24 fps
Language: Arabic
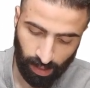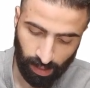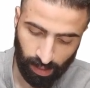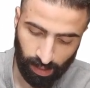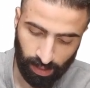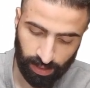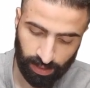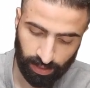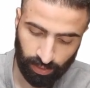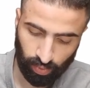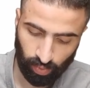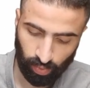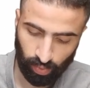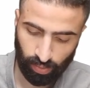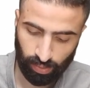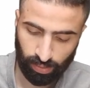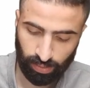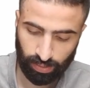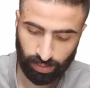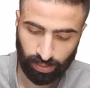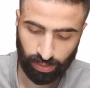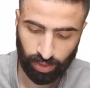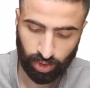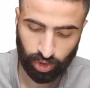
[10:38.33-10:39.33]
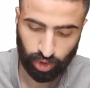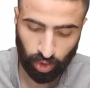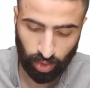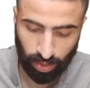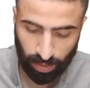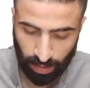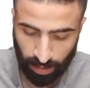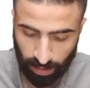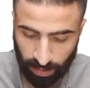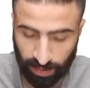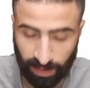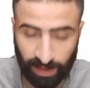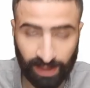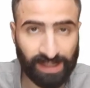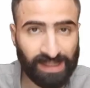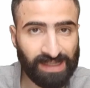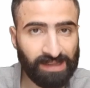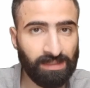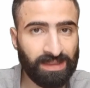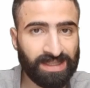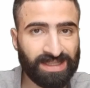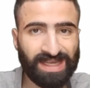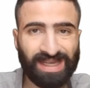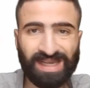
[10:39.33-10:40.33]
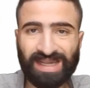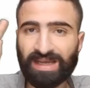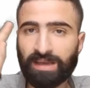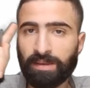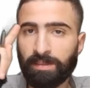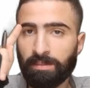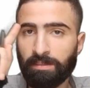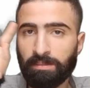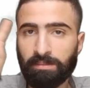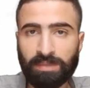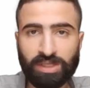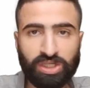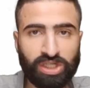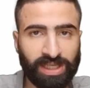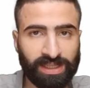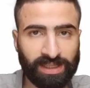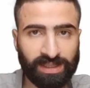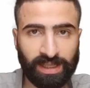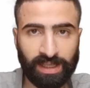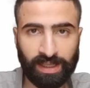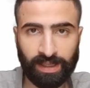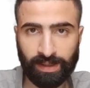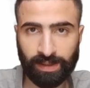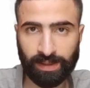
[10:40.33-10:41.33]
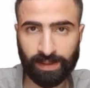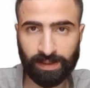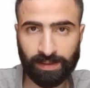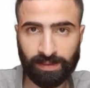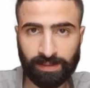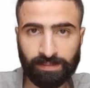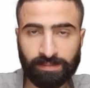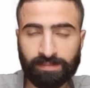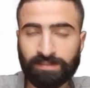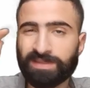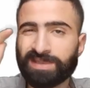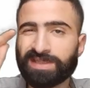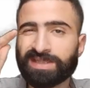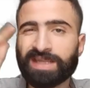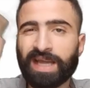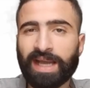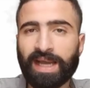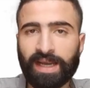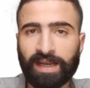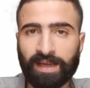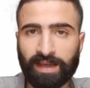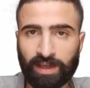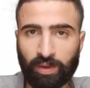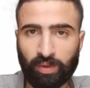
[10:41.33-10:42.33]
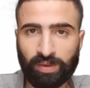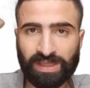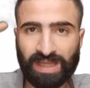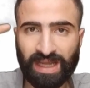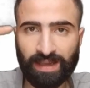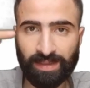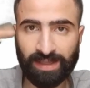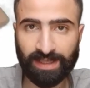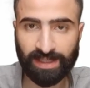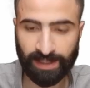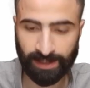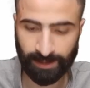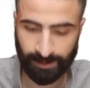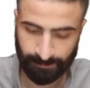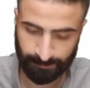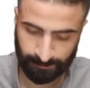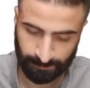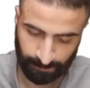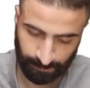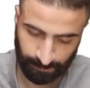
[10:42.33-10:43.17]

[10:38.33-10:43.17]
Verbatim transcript: اي 2 شكرا كده المساله مش هتتحل استحاله لو انت عملت ايه